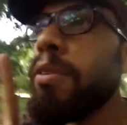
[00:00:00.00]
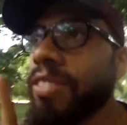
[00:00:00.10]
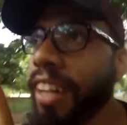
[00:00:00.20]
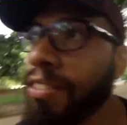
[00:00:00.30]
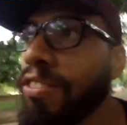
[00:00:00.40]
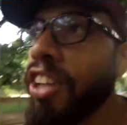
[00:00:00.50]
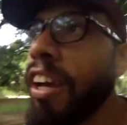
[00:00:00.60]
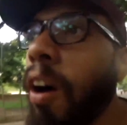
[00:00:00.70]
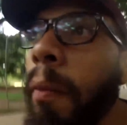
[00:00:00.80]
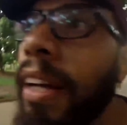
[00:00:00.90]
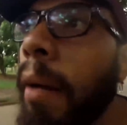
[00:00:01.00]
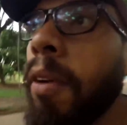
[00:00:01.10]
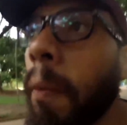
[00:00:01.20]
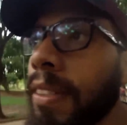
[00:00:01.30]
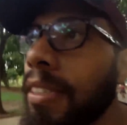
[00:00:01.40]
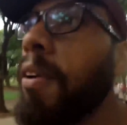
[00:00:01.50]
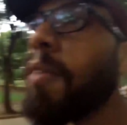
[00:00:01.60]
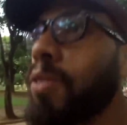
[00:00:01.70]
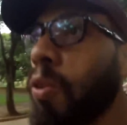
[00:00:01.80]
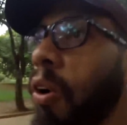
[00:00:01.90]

meus treinos de aeróbica, porque eu percebi que eu preciso